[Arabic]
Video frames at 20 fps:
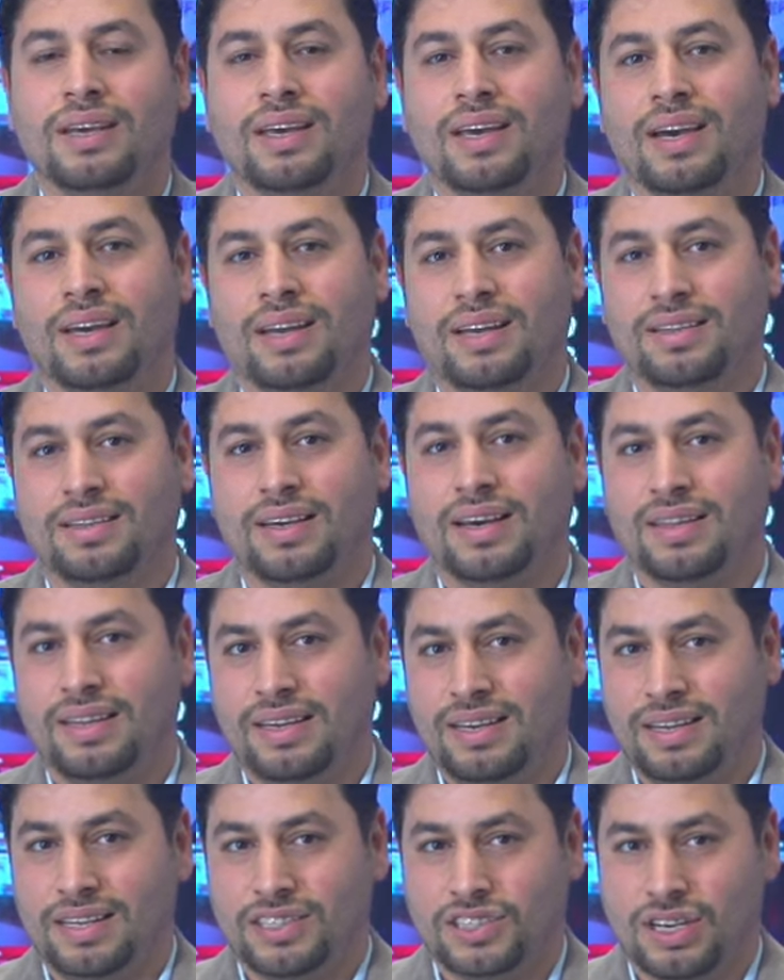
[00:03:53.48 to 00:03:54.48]
كانت
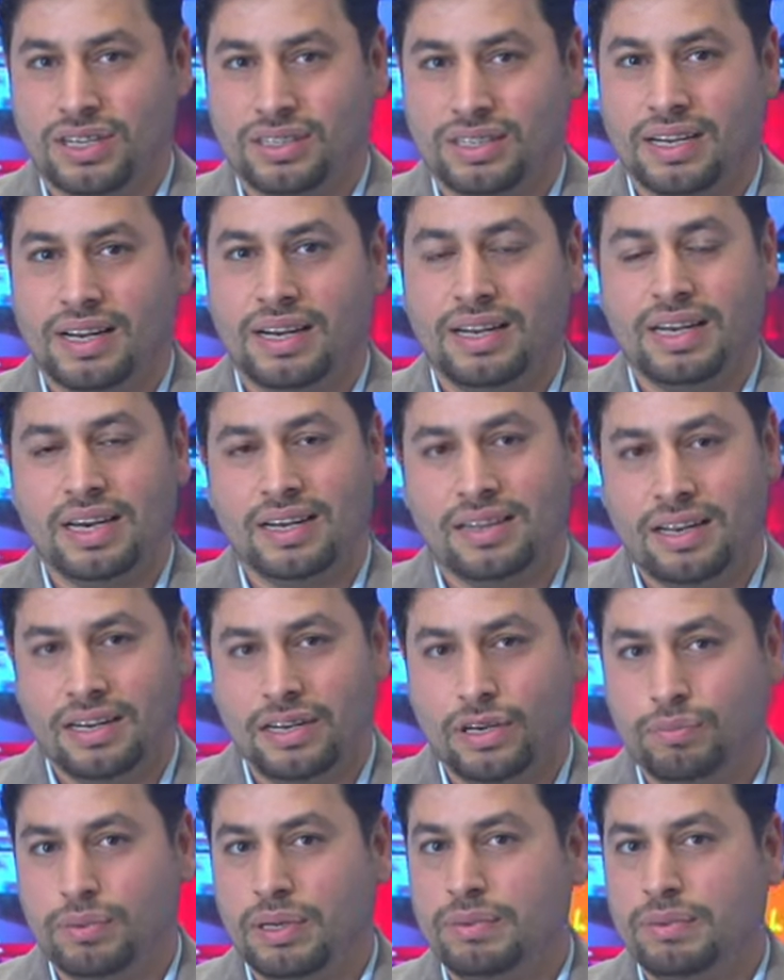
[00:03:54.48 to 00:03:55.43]
هذه نشرتنا لهذا اليوم